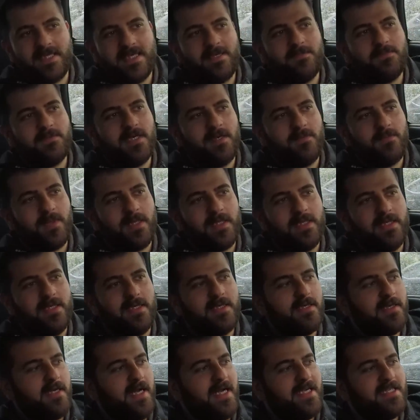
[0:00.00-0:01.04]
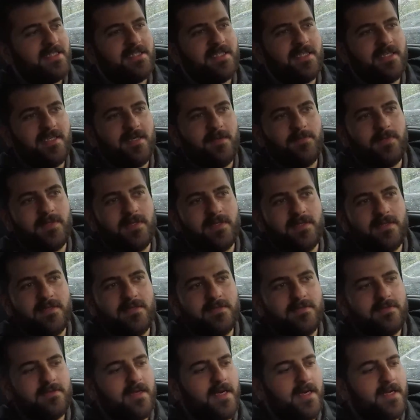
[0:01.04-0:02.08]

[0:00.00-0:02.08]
Teyp kapalı, her şey kapalı.